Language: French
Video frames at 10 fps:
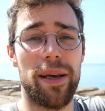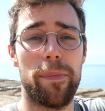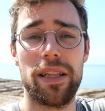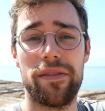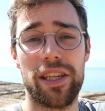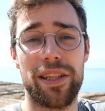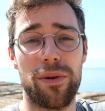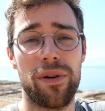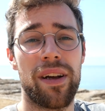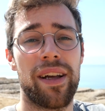Il n'y a pas de
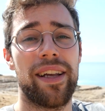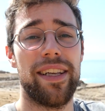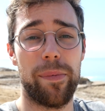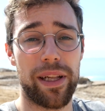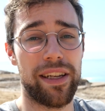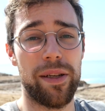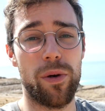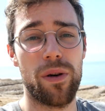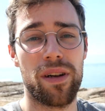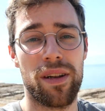végétaux, il n'y a pas
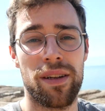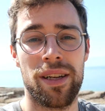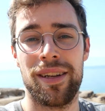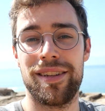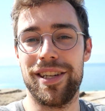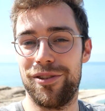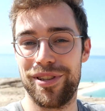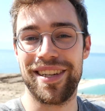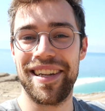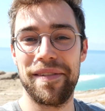d'animaux, c'est
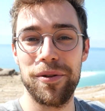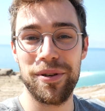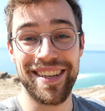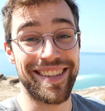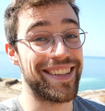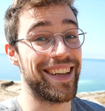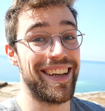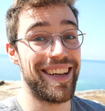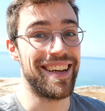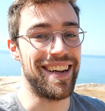juste réservé aux touristes.
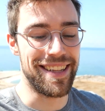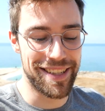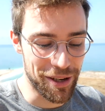Hey, let's